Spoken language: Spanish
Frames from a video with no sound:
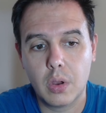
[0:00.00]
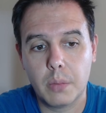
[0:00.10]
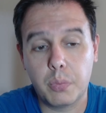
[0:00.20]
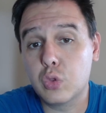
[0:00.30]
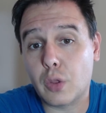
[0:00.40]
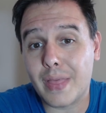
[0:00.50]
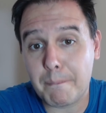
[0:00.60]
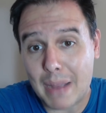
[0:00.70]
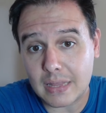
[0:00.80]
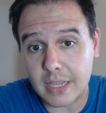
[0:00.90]
punto de
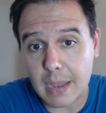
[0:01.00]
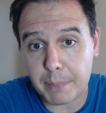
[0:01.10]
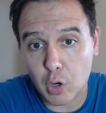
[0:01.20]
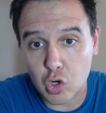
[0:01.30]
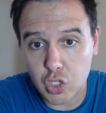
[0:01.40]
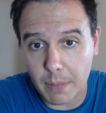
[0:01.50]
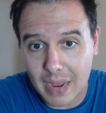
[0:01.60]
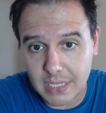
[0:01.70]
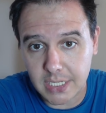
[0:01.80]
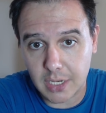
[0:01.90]
empatía por los
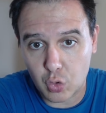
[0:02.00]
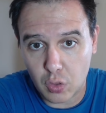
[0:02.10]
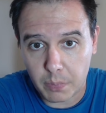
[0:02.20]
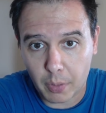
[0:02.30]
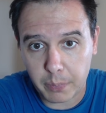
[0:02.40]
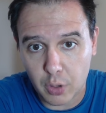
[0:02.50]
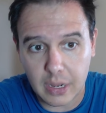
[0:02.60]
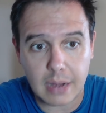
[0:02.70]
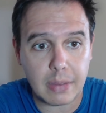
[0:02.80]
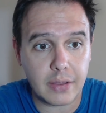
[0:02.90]
demás, incluido el propio
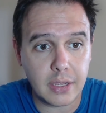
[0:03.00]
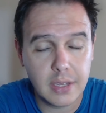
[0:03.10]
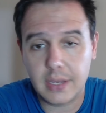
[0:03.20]
Real Madrid,